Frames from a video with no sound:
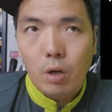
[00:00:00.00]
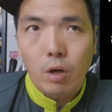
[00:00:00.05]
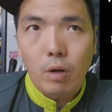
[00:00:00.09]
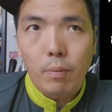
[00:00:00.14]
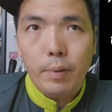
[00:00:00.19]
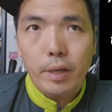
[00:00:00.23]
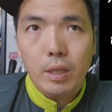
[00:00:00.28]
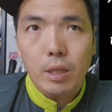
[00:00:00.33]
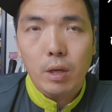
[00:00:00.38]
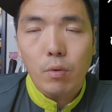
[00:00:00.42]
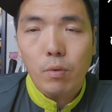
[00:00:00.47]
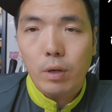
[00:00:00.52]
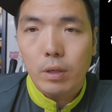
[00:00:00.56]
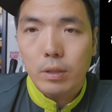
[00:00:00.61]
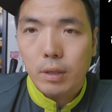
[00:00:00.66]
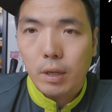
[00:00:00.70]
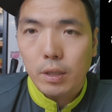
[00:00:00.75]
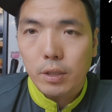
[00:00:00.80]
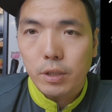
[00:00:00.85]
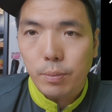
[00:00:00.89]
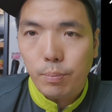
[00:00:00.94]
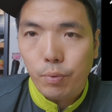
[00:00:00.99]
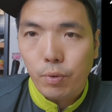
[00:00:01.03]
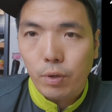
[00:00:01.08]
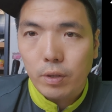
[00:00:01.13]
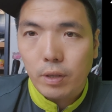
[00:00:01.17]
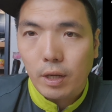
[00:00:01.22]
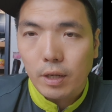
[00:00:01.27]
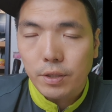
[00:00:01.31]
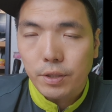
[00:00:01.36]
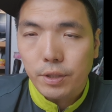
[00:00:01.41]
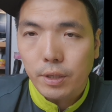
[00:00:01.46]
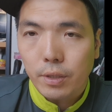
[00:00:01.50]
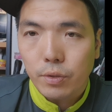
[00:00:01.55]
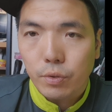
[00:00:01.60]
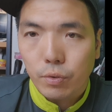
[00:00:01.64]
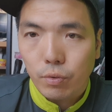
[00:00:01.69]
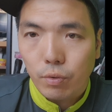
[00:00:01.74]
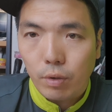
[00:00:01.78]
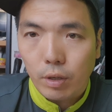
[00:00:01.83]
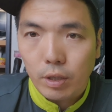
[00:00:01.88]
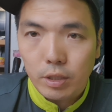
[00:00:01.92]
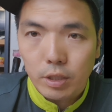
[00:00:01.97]
어, 배 타고 한 40분에서 1시간
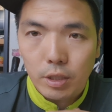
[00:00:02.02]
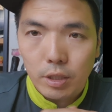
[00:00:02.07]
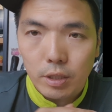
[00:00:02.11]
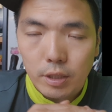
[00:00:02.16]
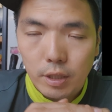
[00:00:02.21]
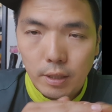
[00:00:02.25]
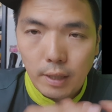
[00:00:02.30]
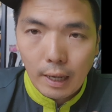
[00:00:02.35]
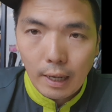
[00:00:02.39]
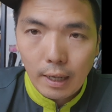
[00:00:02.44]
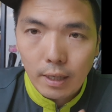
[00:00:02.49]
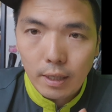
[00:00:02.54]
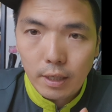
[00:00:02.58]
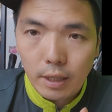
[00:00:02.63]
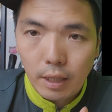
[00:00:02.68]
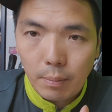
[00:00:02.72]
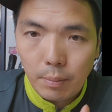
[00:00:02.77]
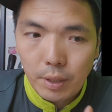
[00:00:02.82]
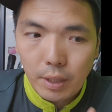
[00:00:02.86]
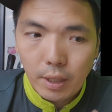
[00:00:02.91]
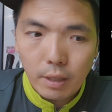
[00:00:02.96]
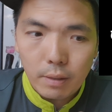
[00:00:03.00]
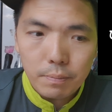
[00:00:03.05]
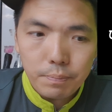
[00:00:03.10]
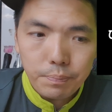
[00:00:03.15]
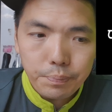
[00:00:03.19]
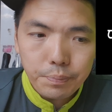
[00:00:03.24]
정도까지 이제 나가게 됩니다.